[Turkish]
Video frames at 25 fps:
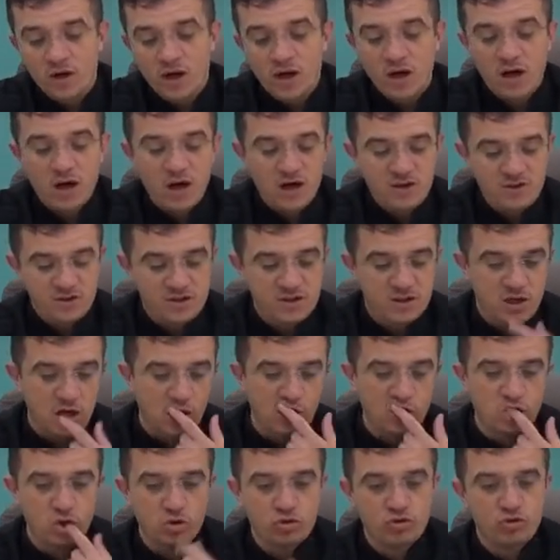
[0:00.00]
aciz
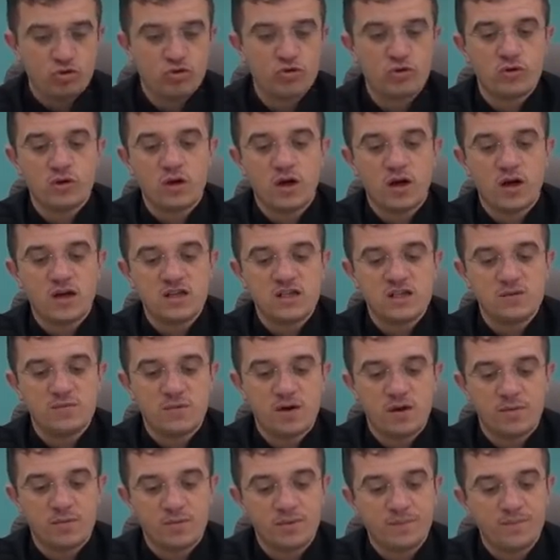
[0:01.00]
kalıyor diyor Asım
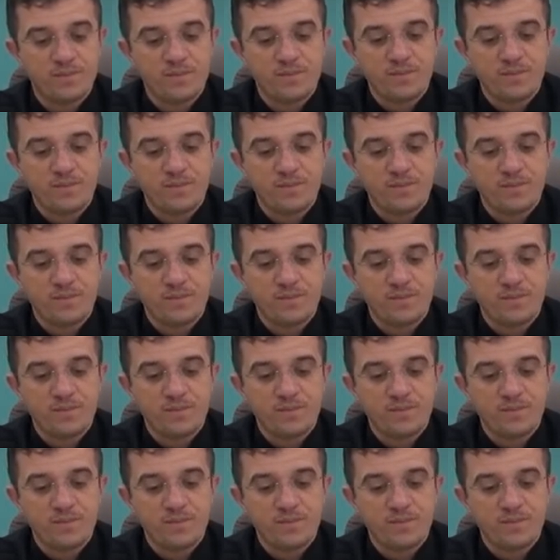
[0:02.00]
abi.